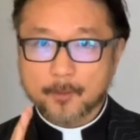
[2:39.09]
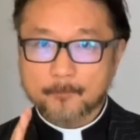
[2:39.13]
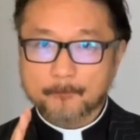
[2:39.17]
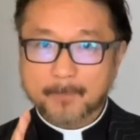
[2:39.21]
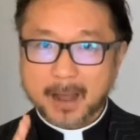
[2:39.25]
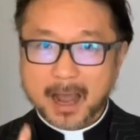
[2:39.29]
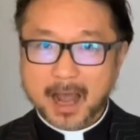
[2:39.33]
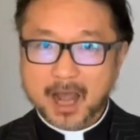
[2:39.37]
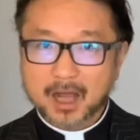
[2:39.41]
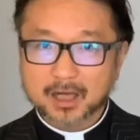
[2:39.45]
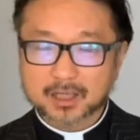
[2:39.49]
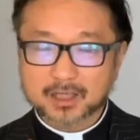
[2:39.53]

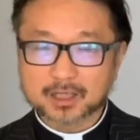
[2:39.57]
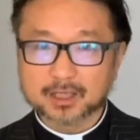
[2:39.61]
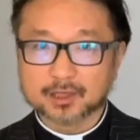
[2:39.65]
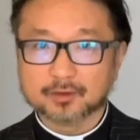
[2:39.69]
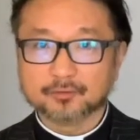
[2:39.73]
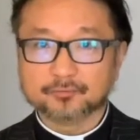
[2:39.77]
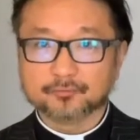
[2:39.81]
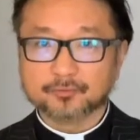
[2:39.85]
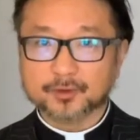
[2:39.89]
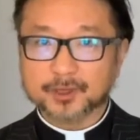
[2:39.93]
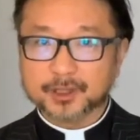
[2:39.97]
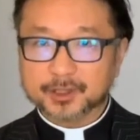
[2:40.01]
马
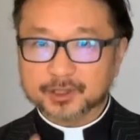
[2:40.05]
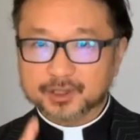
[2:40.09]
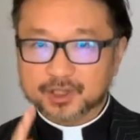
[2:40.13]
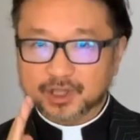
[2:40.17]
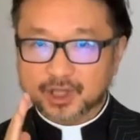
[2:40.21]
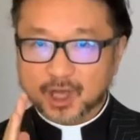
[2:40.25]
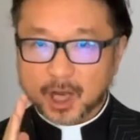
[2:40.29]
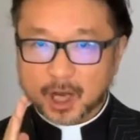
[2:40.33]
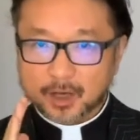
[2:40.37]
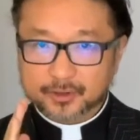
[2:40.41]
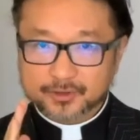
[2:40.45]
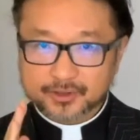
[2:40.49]
可福音
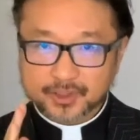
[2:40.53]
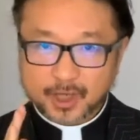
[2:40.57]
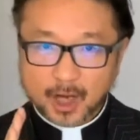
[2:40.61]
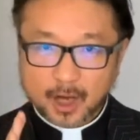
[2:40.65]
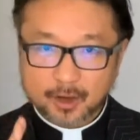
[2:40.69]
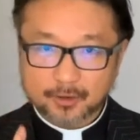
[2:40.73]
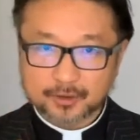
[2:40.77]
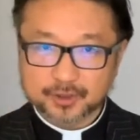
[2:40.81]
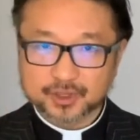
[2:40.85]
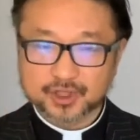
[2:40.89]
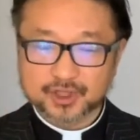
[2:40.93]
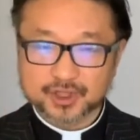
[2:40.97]
第二十
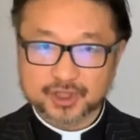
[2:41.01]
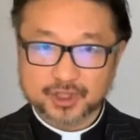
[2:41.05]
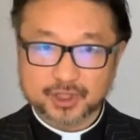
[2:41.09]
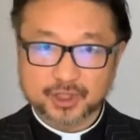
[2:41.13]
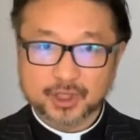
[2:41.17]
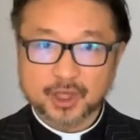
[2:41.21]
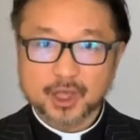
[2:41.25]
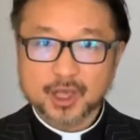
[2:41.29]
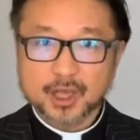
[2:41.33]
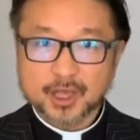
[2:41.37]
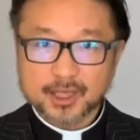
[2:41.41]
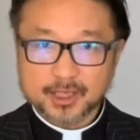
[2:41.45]
二
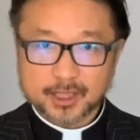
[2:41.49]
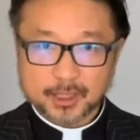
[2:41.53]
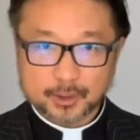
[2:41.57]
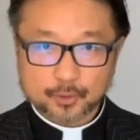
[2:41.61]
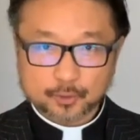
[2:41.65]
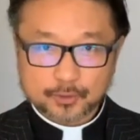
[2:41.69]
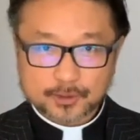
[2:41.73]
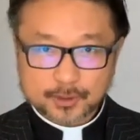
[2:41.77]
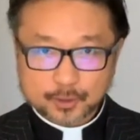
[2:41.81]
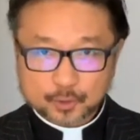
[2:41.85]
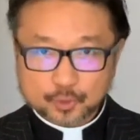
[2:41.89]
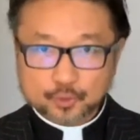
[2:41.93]
集，也
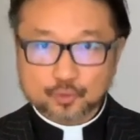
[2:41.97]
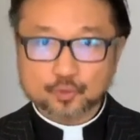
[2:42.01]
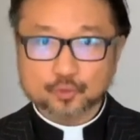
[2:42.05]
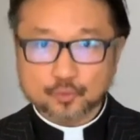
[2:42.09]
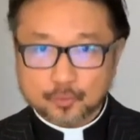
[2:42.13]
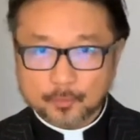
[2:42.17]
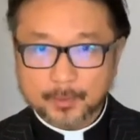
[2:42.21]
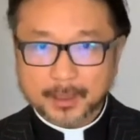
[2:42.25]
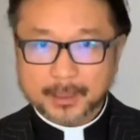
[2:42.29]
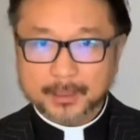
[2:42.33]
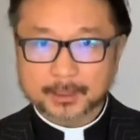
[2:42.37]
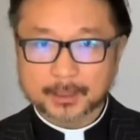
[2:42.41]
就是
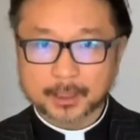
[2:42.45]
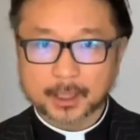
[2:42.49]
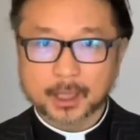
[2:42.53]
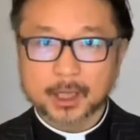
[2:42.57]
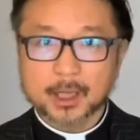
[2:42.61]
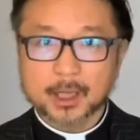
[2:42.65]
著名的